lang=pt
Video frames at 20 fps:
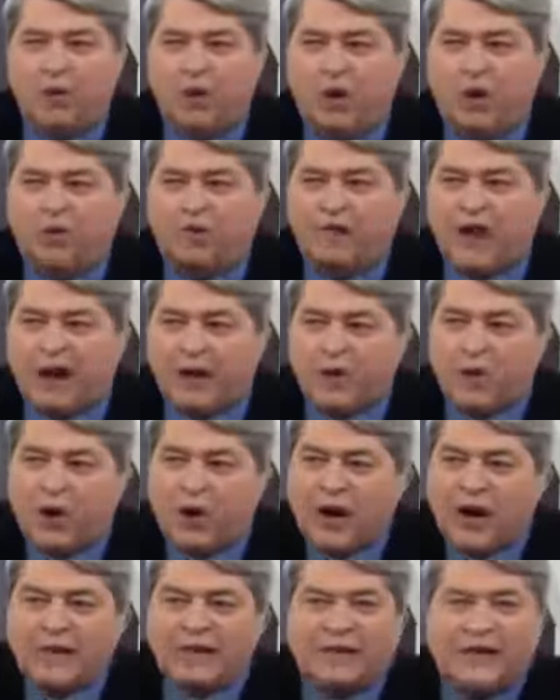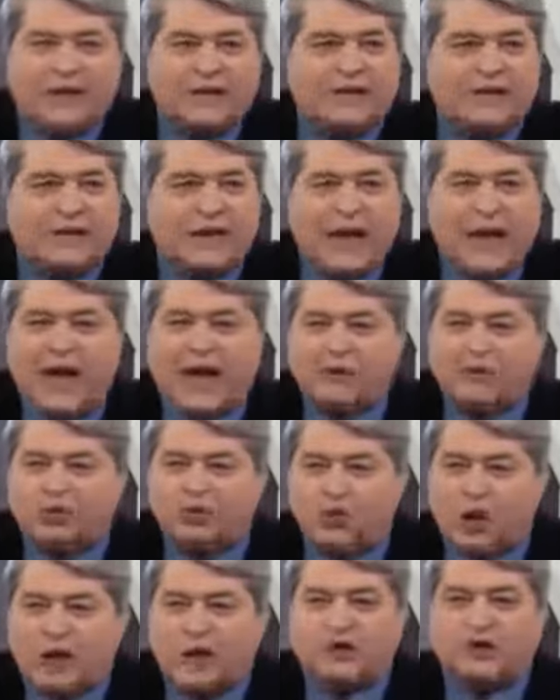Pô, vai correr atrás de
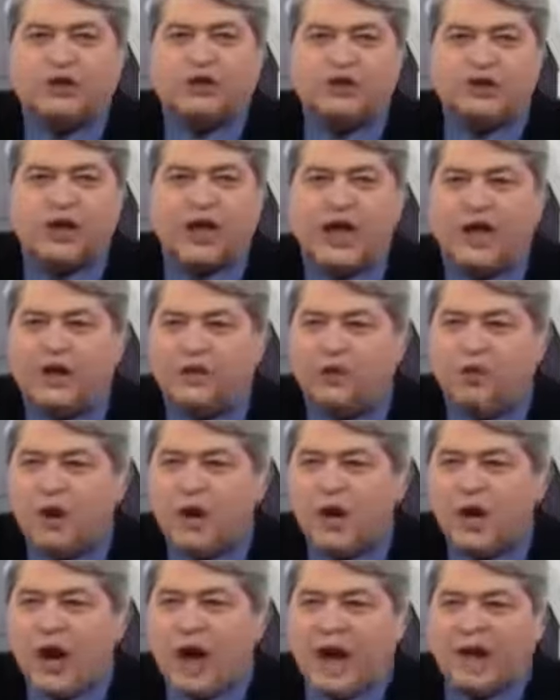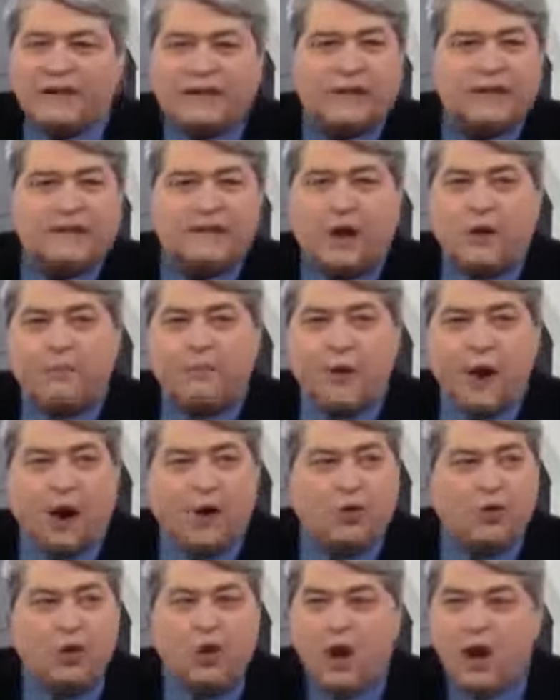leito, de oxigênio. Aqui em São
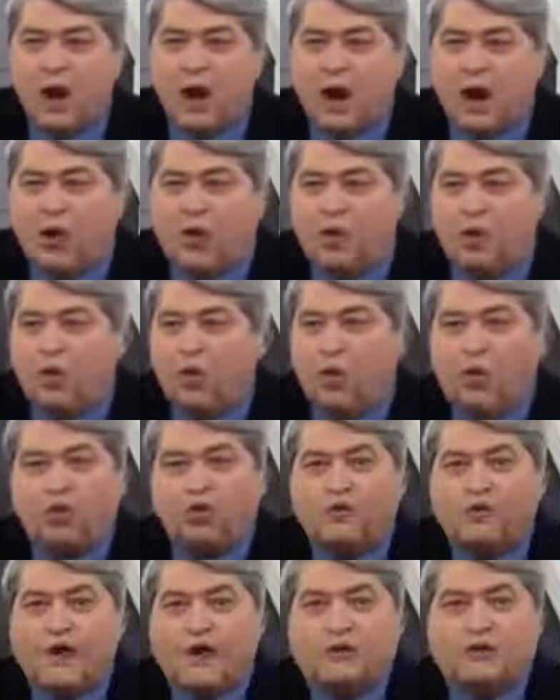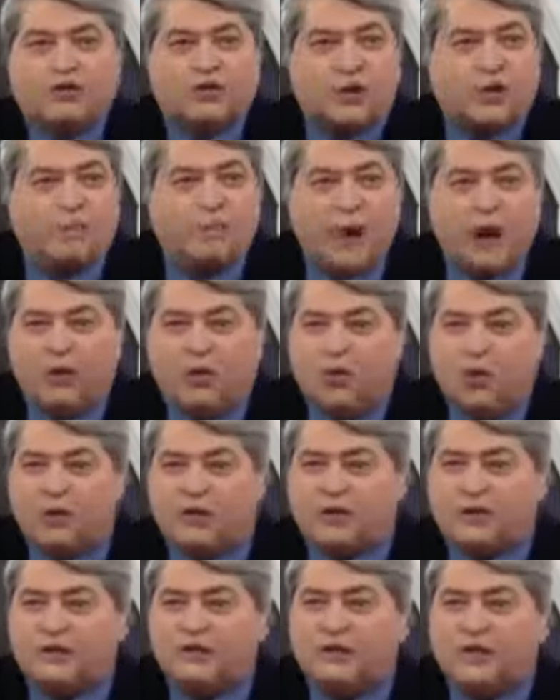Paulo, uh, o, o, governo de São Paulo
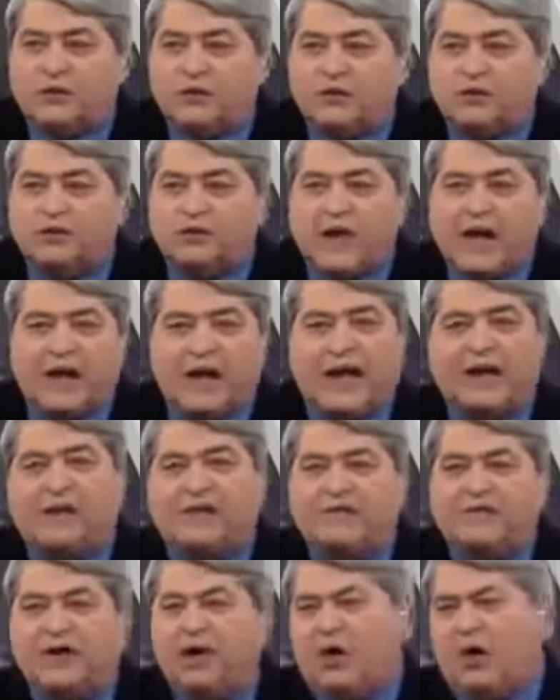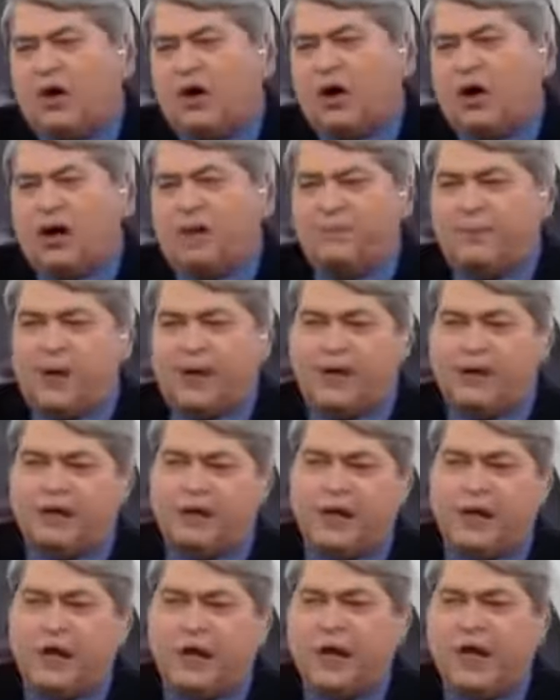ontem disse que não tinha nada a ver. Olha, pode
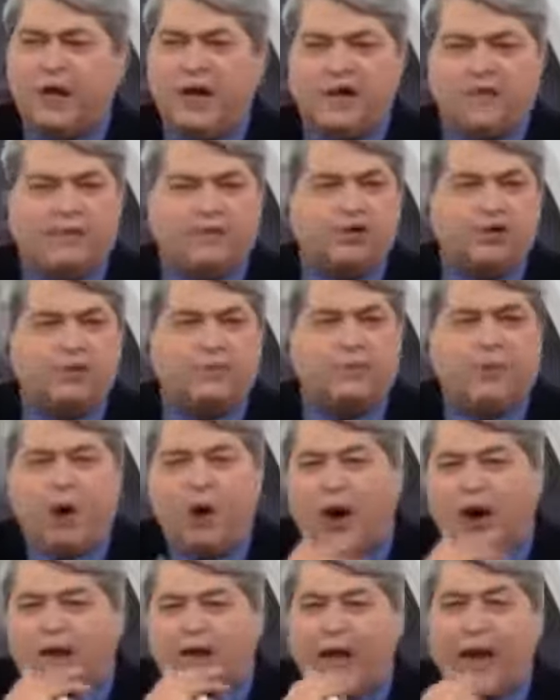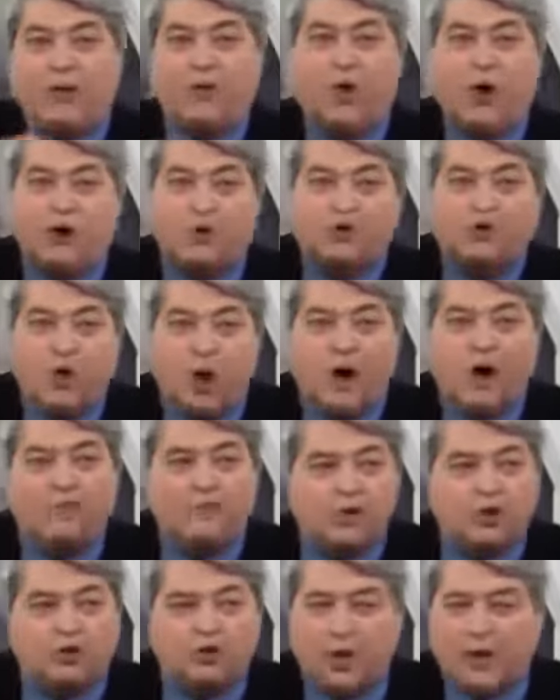ter futebol aqui. Agora o
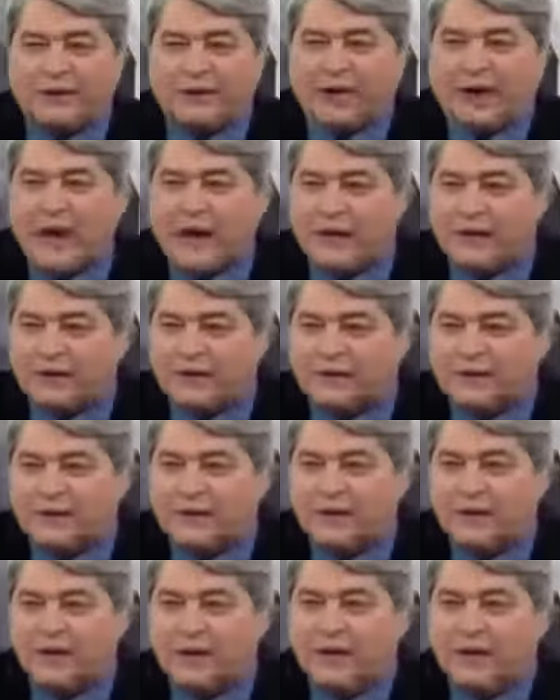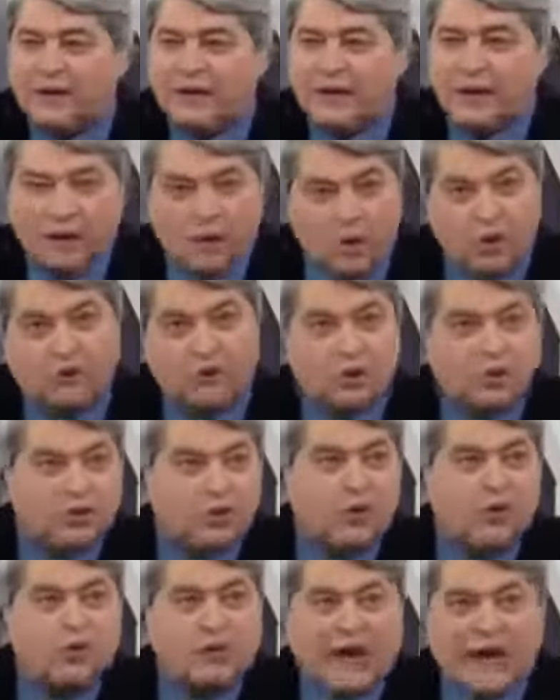Dória voltou atrás. Eu, ontem eu
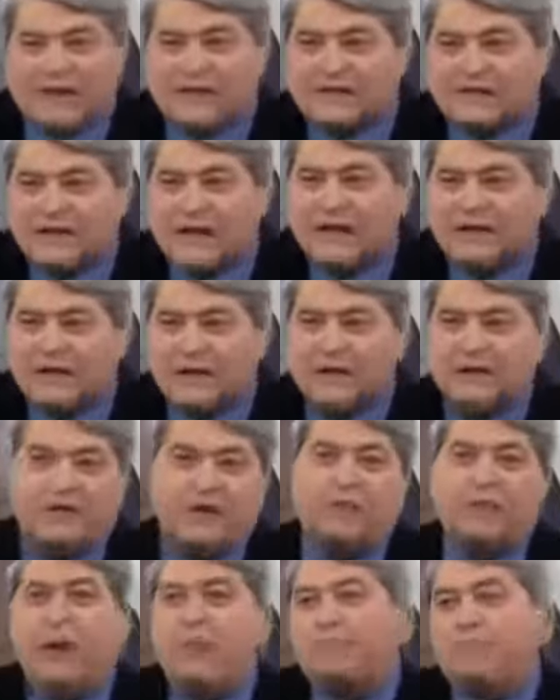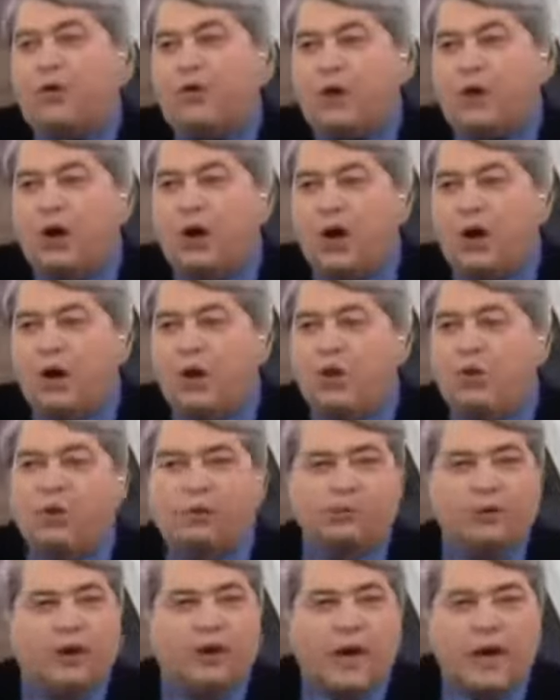dei um cacete aqui, falei, pô,
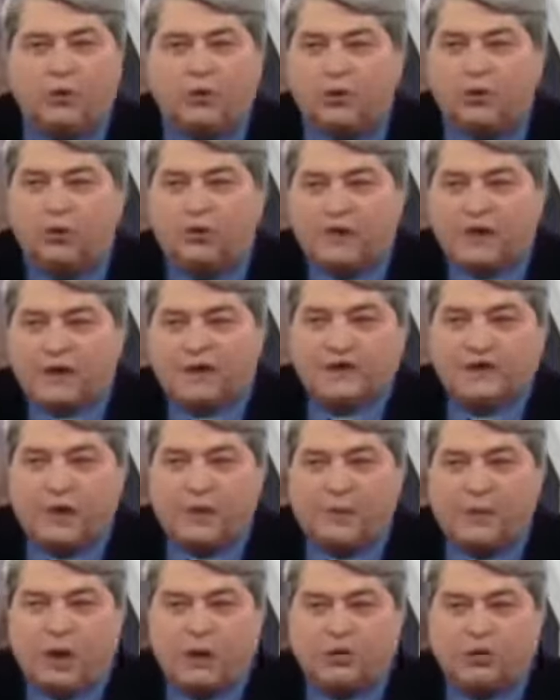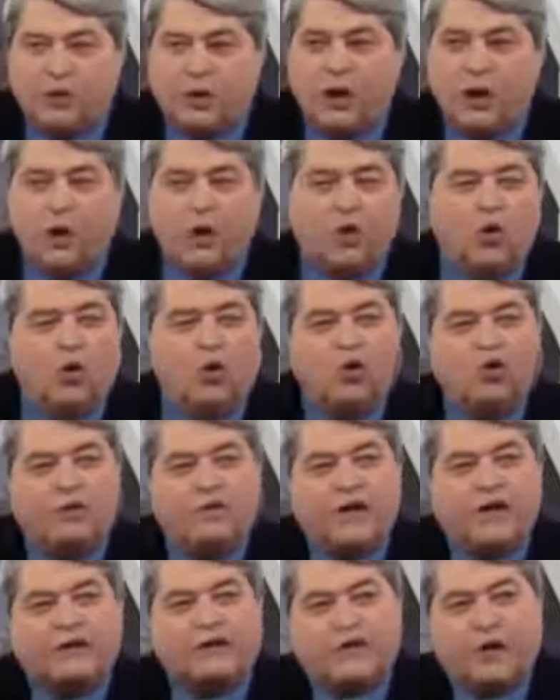o, o, governo de São Paulo, o
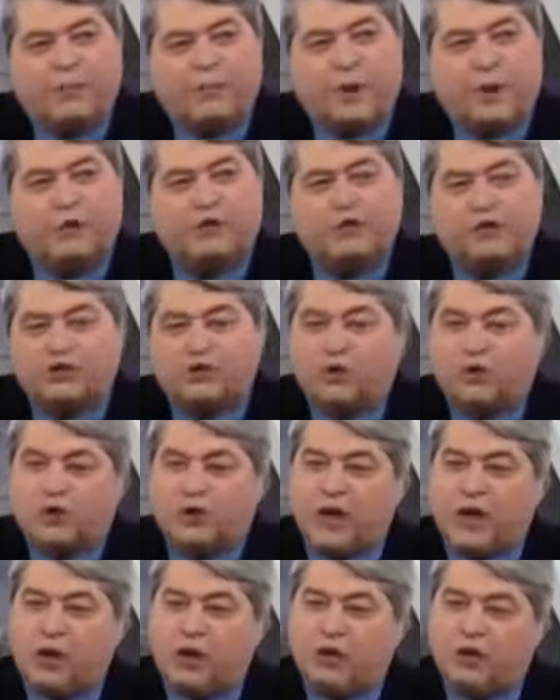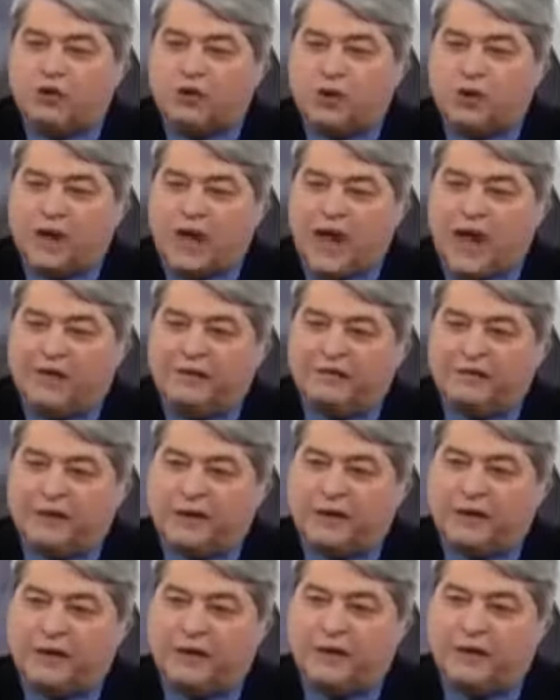governo de São Paulo disse o que ontem, ô
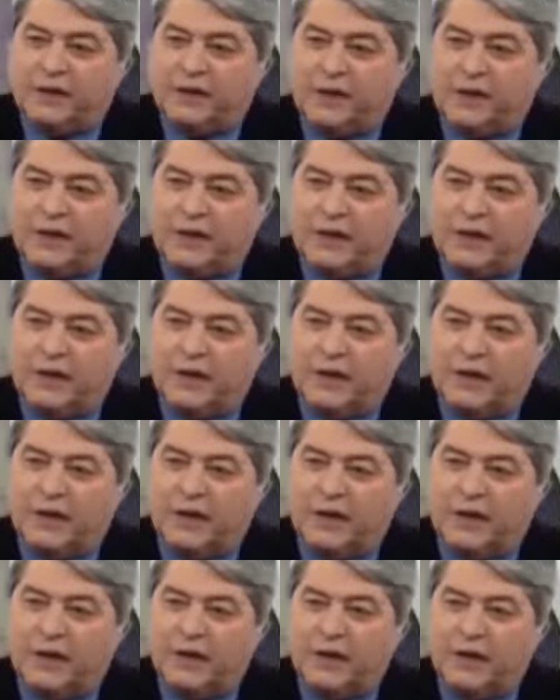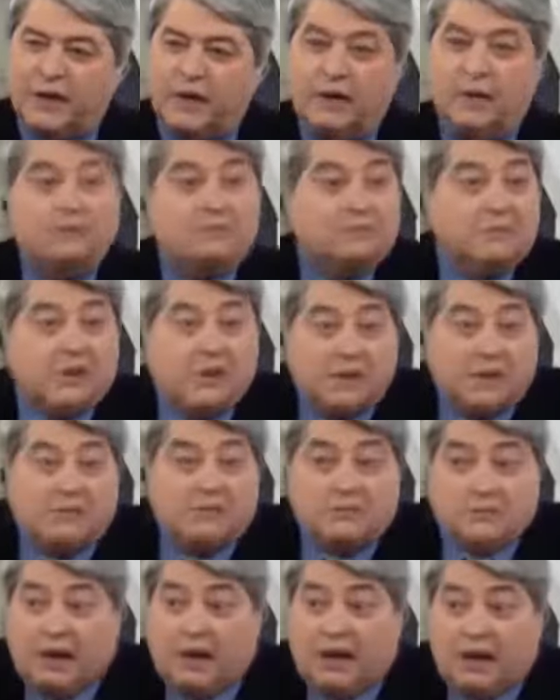Garrafa? Que não era contra, não tinha nenhum
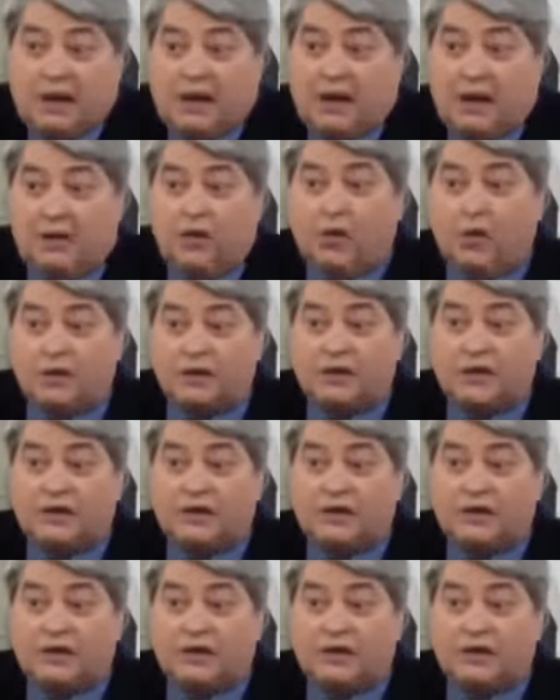tipo de problema.